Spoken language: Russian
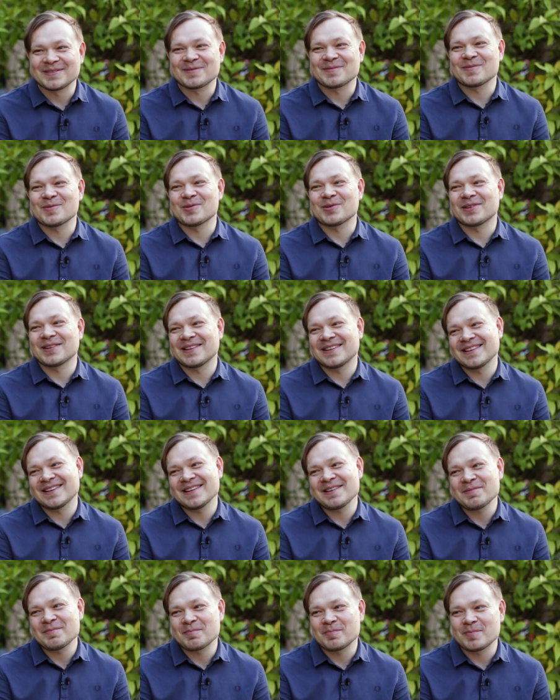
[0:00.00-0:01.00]
Вот, и
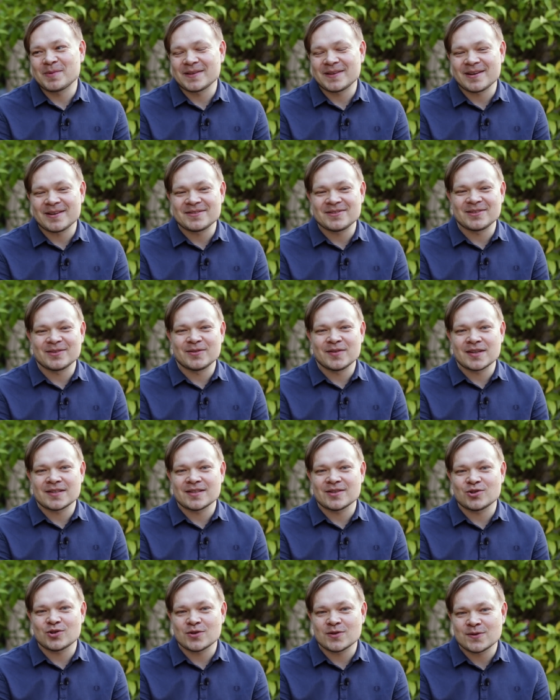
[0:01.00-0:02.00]
я потратил
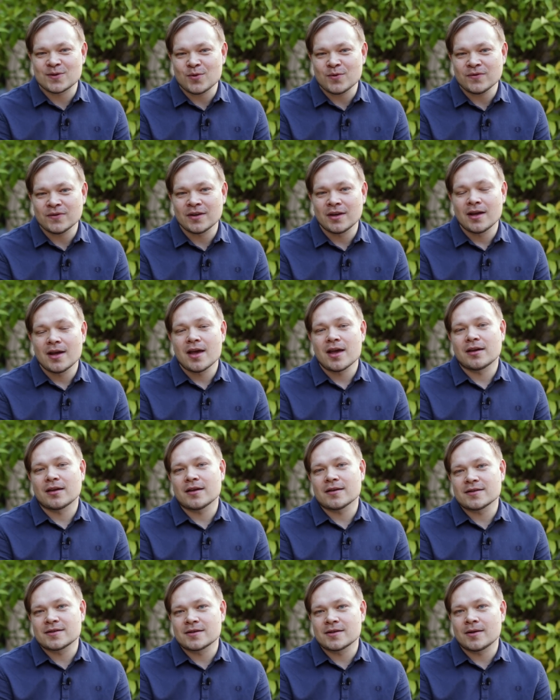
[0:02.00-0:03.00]
20 часов,
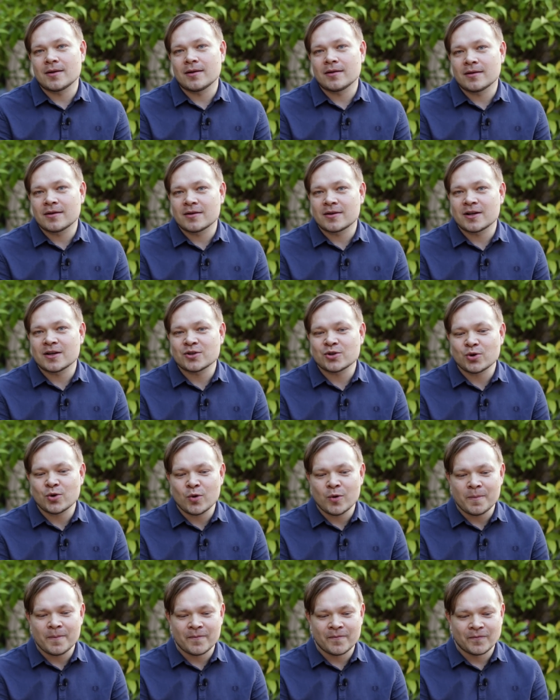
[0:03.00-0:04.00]
я сделал
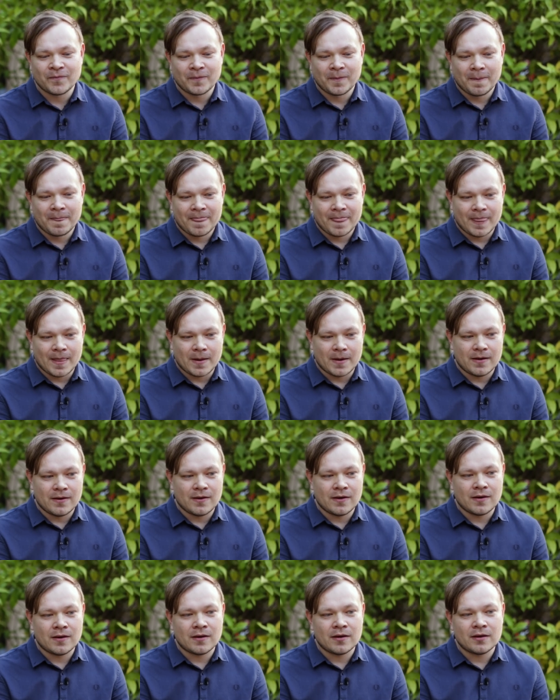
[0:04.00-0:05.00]
хорошо,
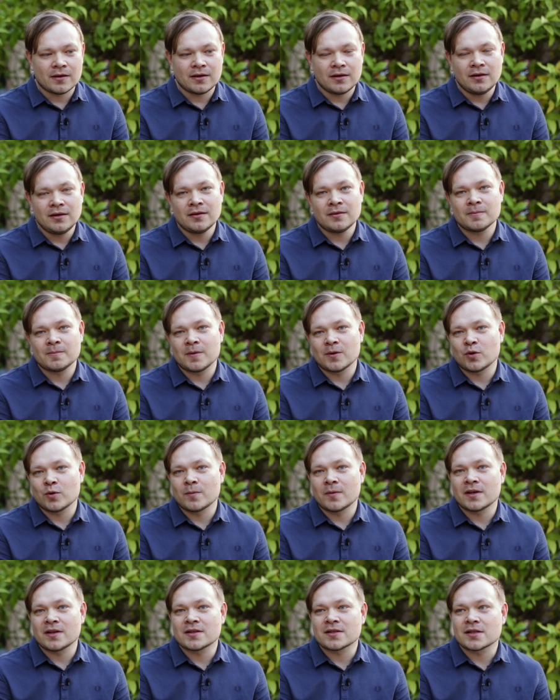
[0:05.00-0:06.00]
а, и
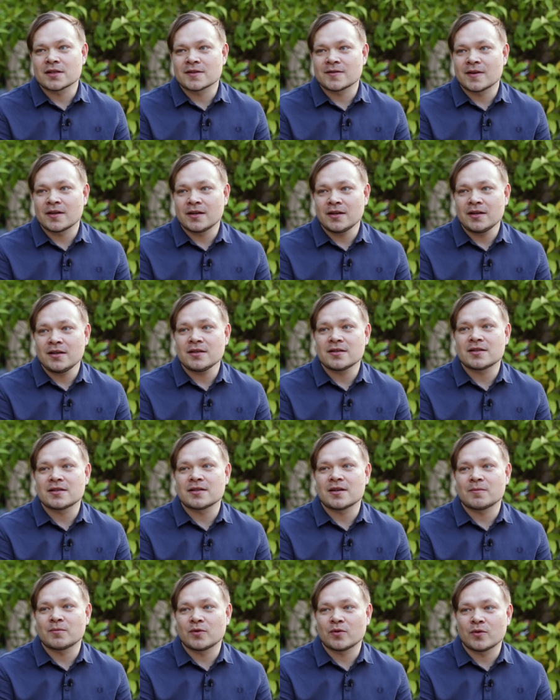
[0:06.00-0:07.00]
потом они созвонились
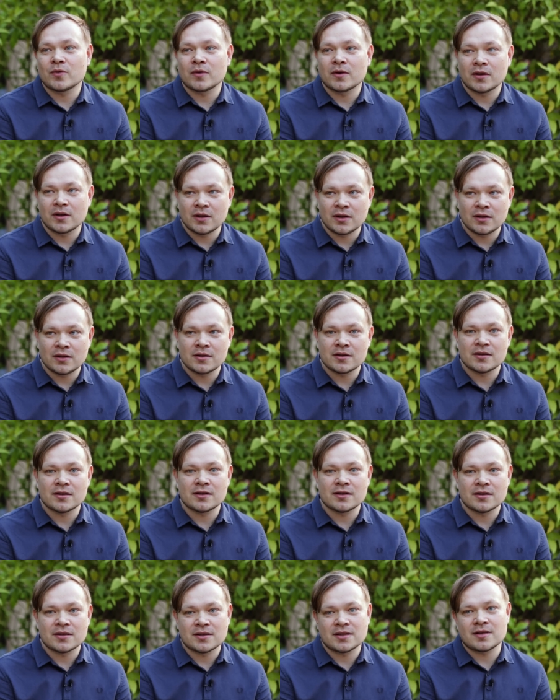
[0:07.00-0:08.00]
со мной
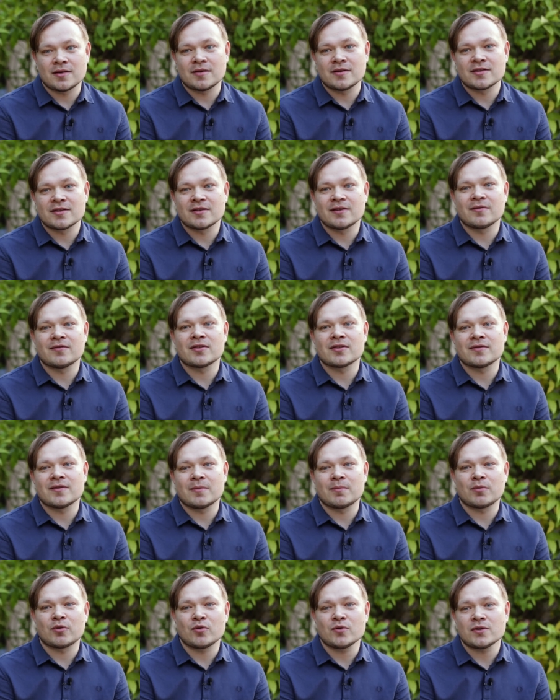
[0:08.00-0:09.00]
и стали задавать
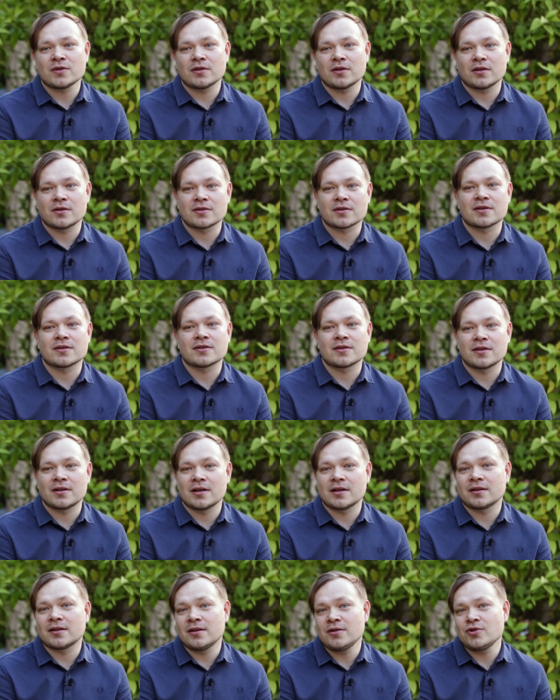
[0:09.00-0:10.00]
вопросы. И они
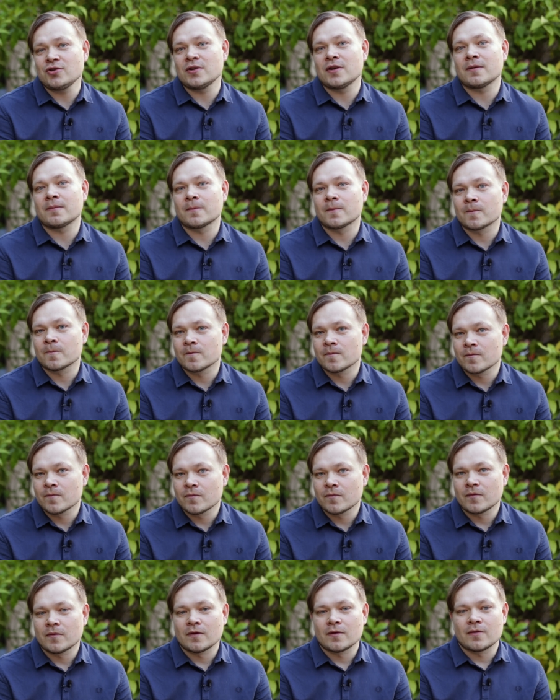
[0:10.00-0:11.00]
сказали, отлично,
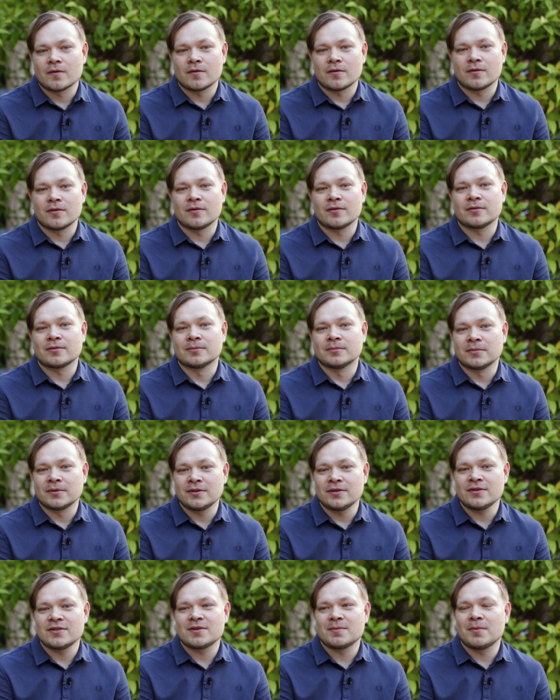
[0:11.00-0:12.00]
а,
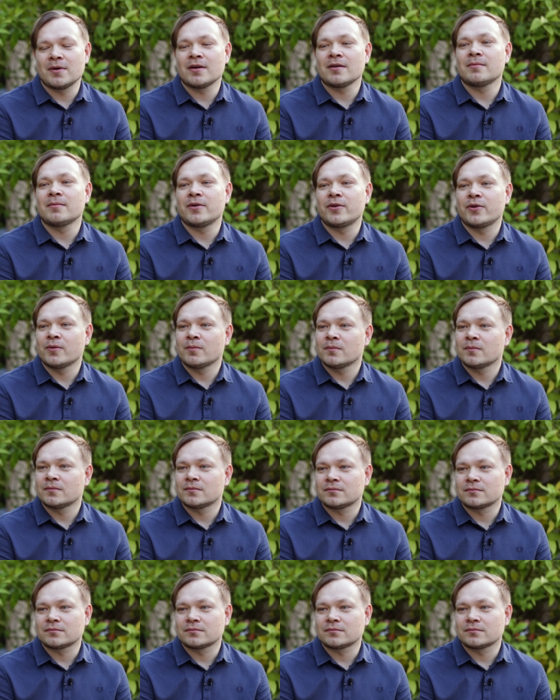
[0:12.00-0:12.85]
мы тебя берем.